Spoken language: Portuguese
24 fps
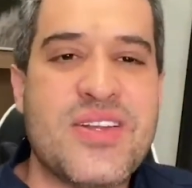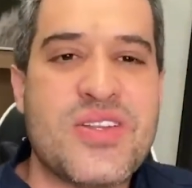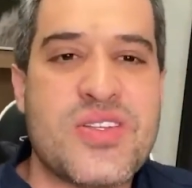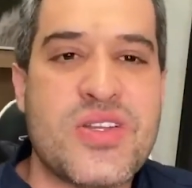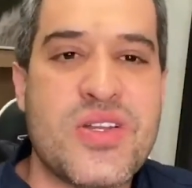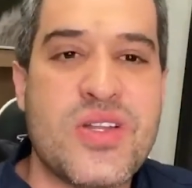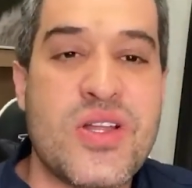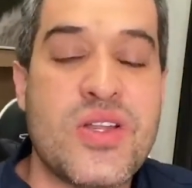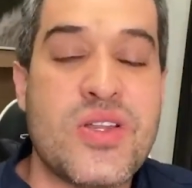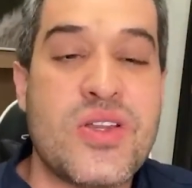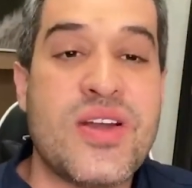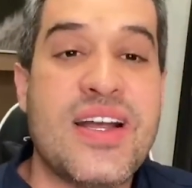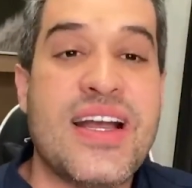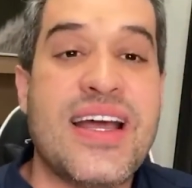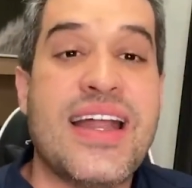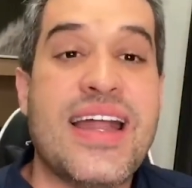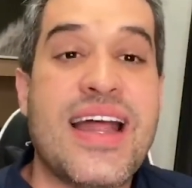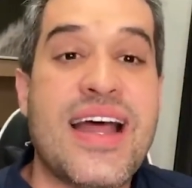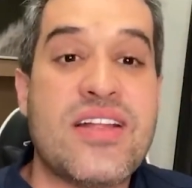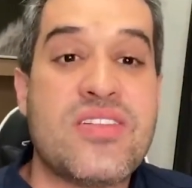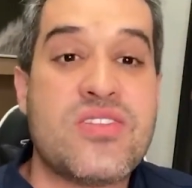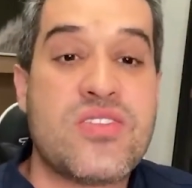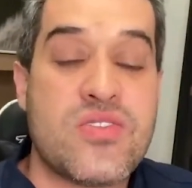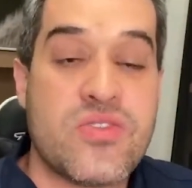Eu sou o Dr.
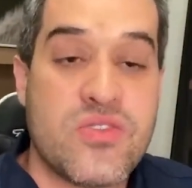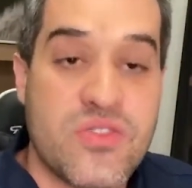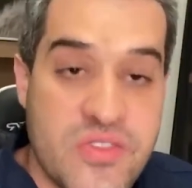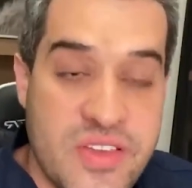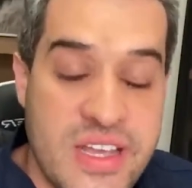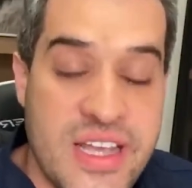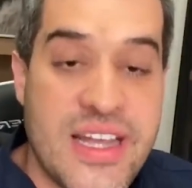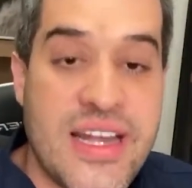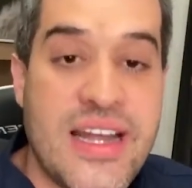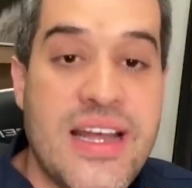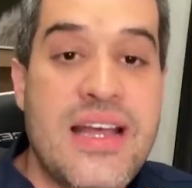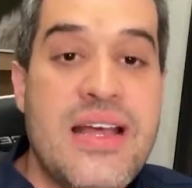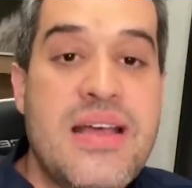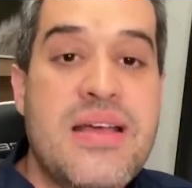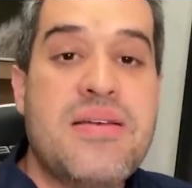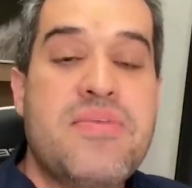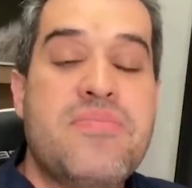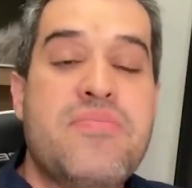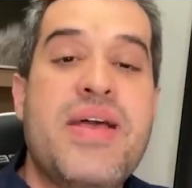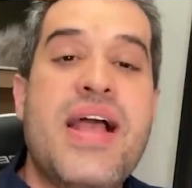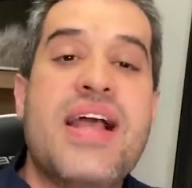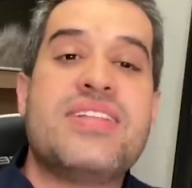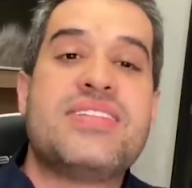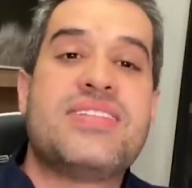Renato Silveira,
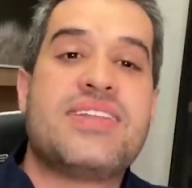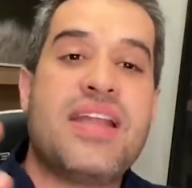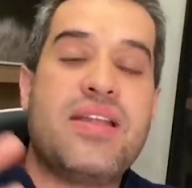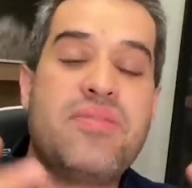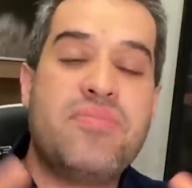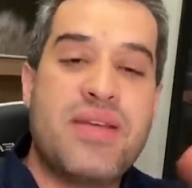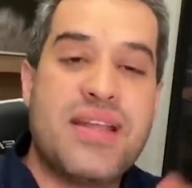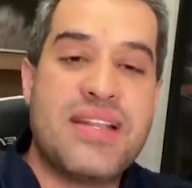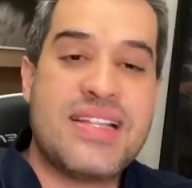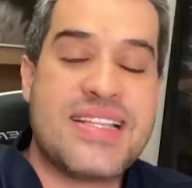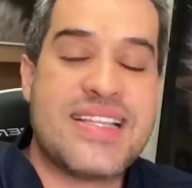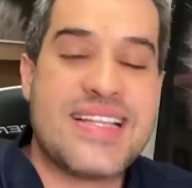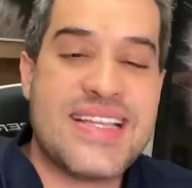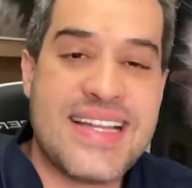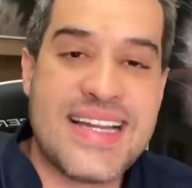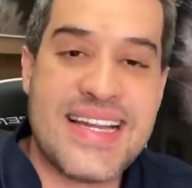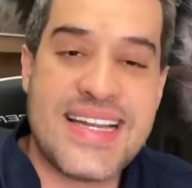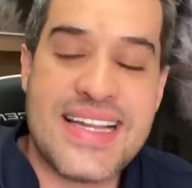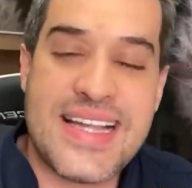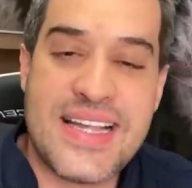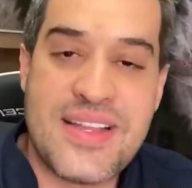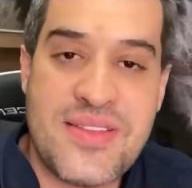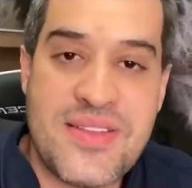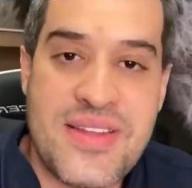mestre em medicina
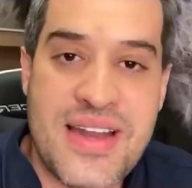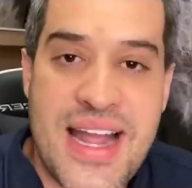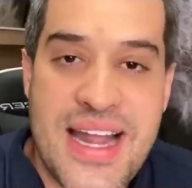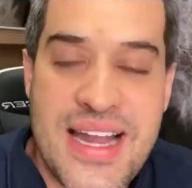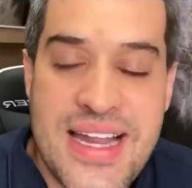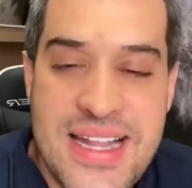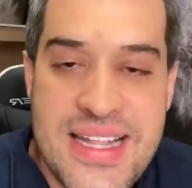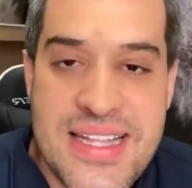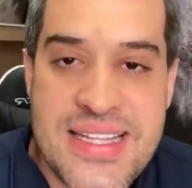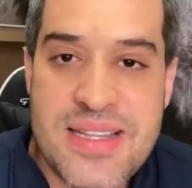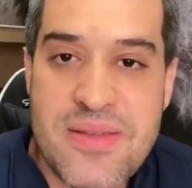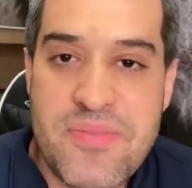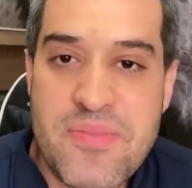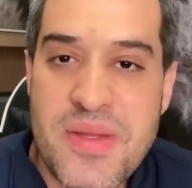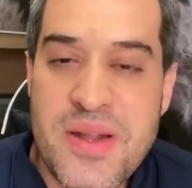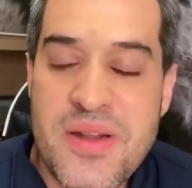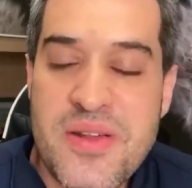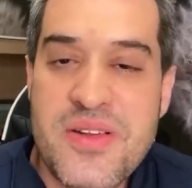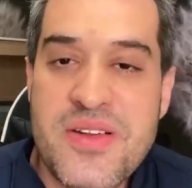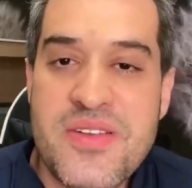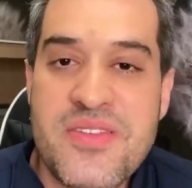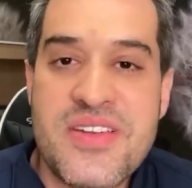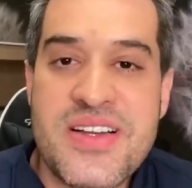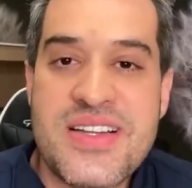naturalista pela
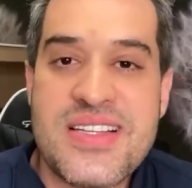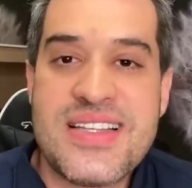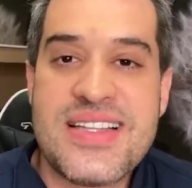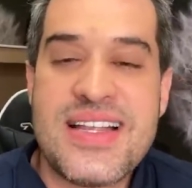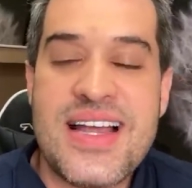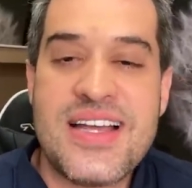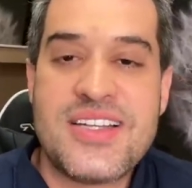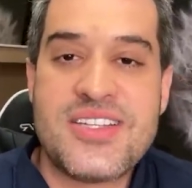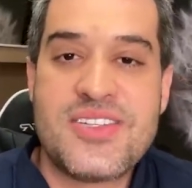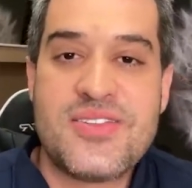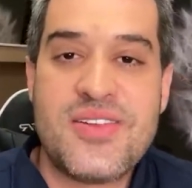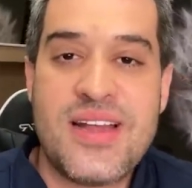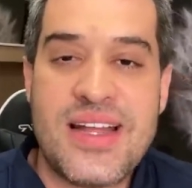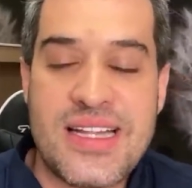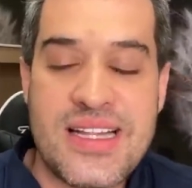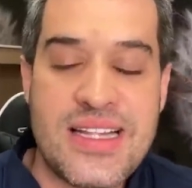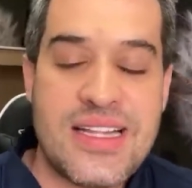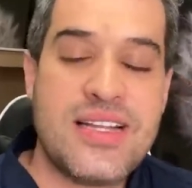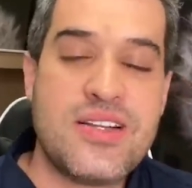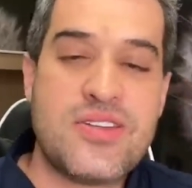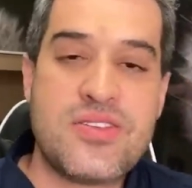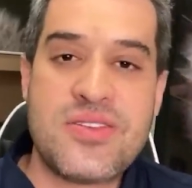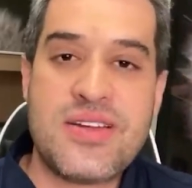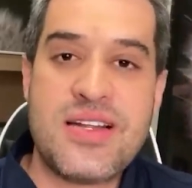Universidade do
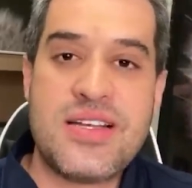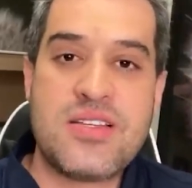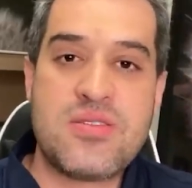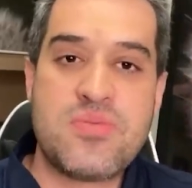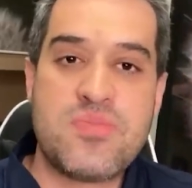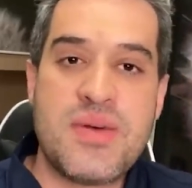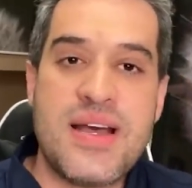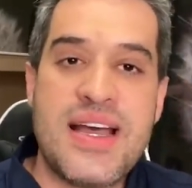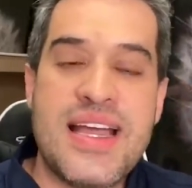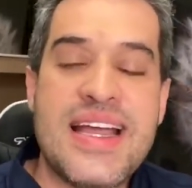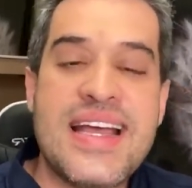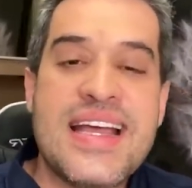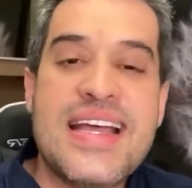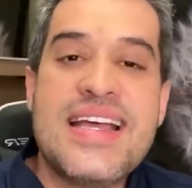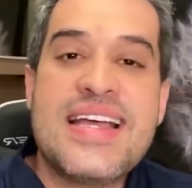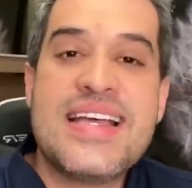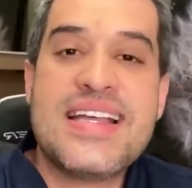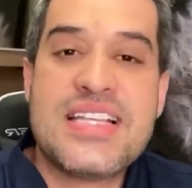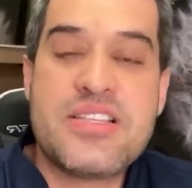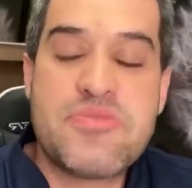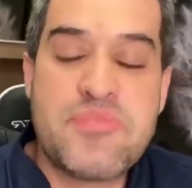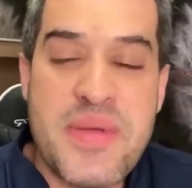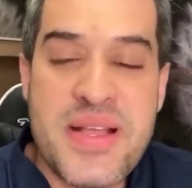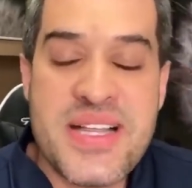Atlântico na Espanha,
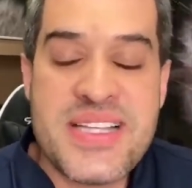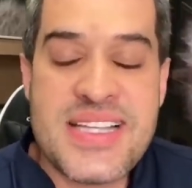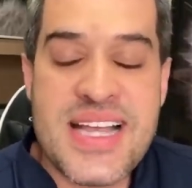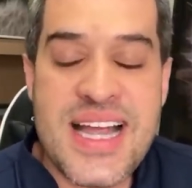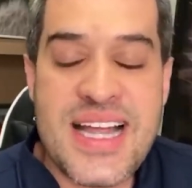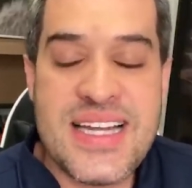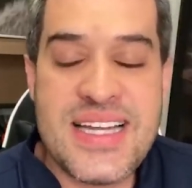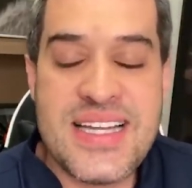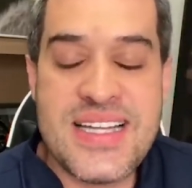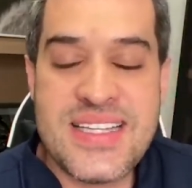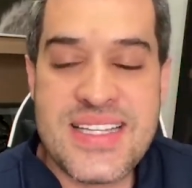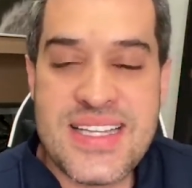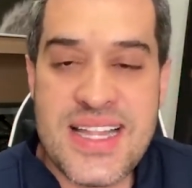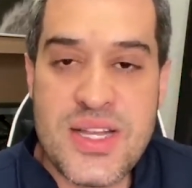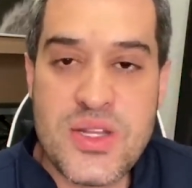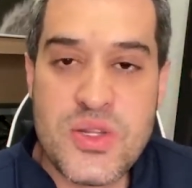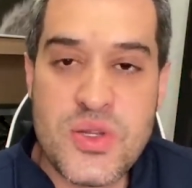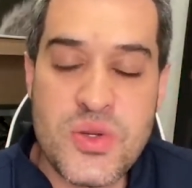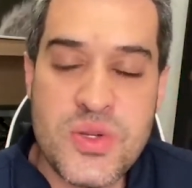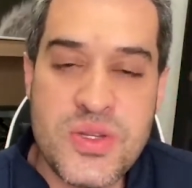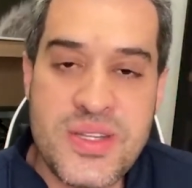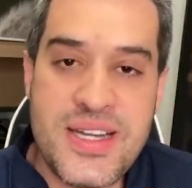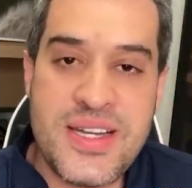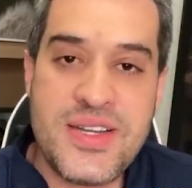especialista em
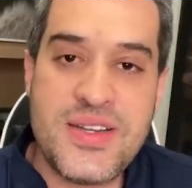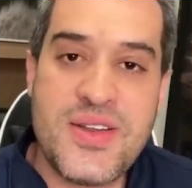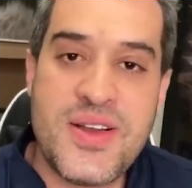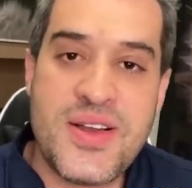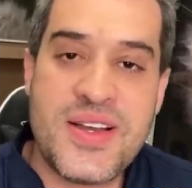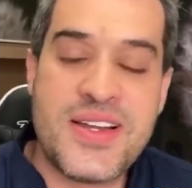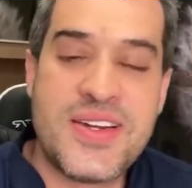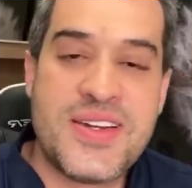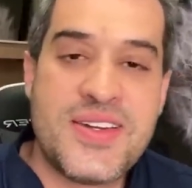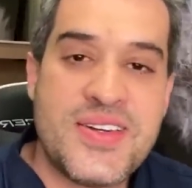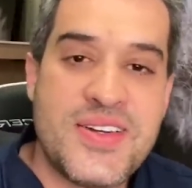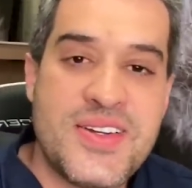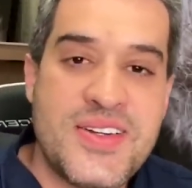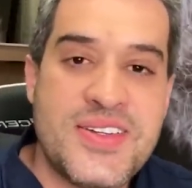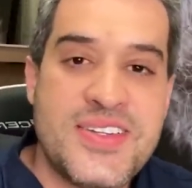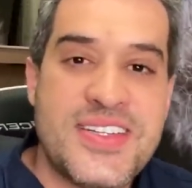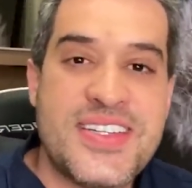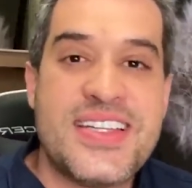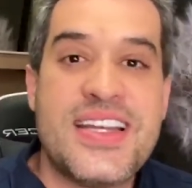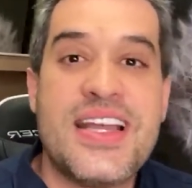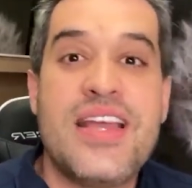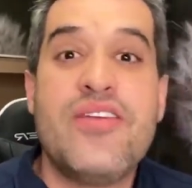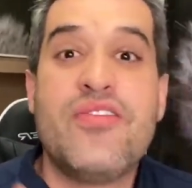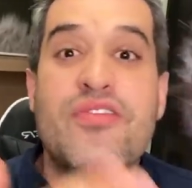
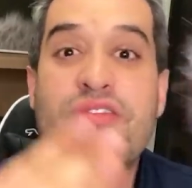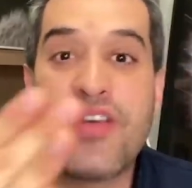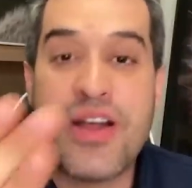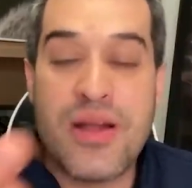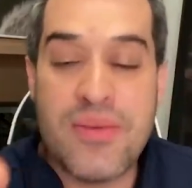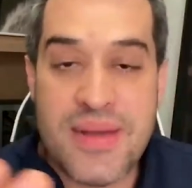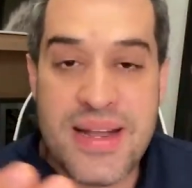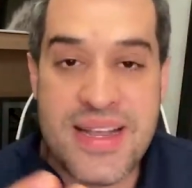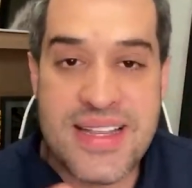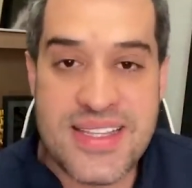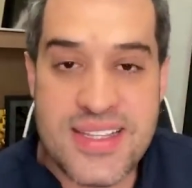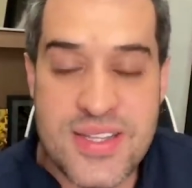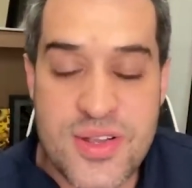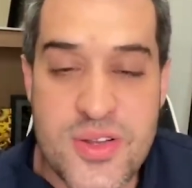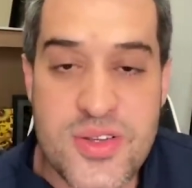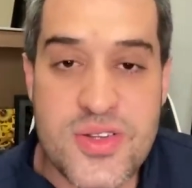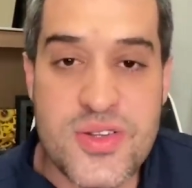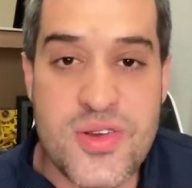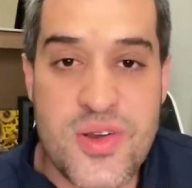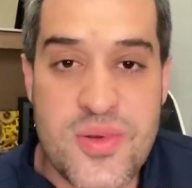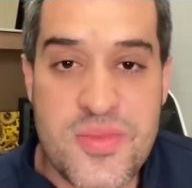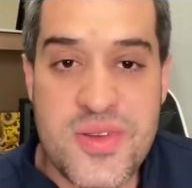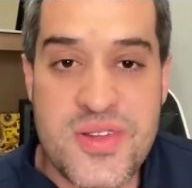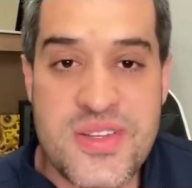nutriendocrinologia e
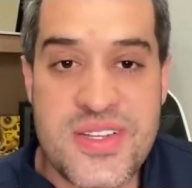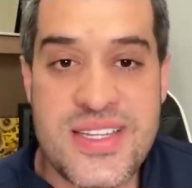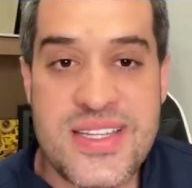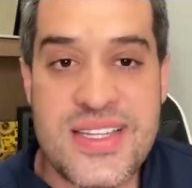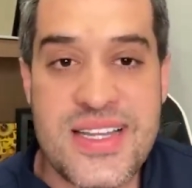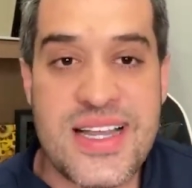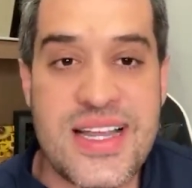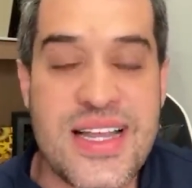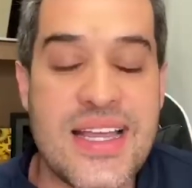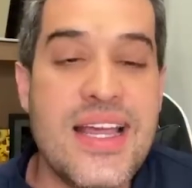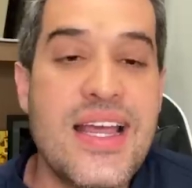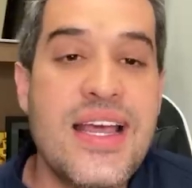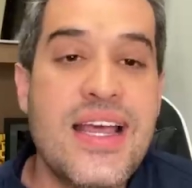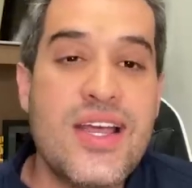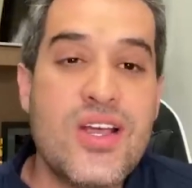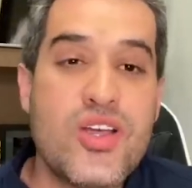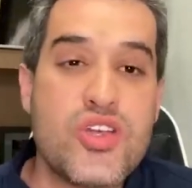farmacêutico, como eu disse aqui.